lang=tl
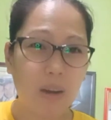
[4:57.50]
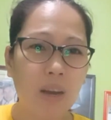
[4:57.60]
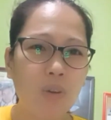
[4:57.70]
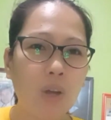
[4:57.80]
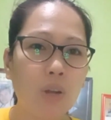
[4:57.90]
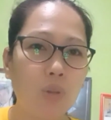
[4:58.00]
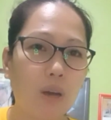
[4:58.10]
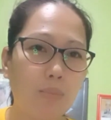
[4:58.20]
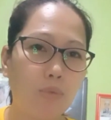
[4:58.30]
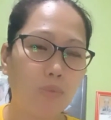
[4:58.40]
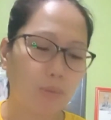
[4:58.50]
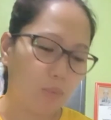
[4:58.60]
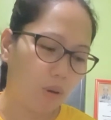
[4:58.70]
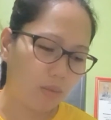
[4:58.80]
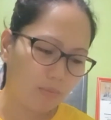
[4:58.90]
mga kung ano-anong abubot
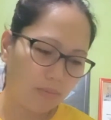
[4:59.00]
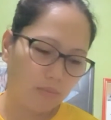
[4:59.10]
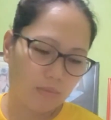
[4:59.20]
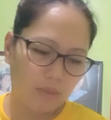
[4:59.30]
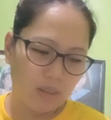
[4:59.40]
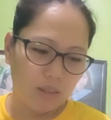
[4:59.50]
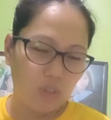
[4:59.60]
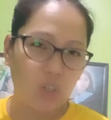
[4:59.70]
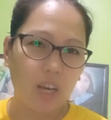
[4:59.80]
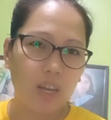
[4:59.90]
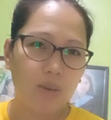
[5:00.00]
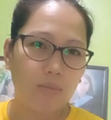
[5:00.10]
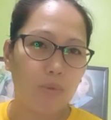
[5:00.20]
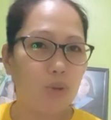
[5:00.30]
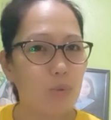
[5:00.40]
mo. Tsaka
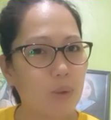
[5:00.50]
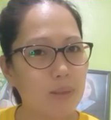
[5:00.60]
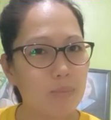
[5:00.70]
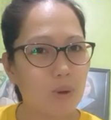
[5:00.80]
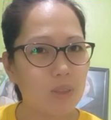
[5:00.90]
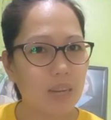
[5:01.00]
yung monopod mo,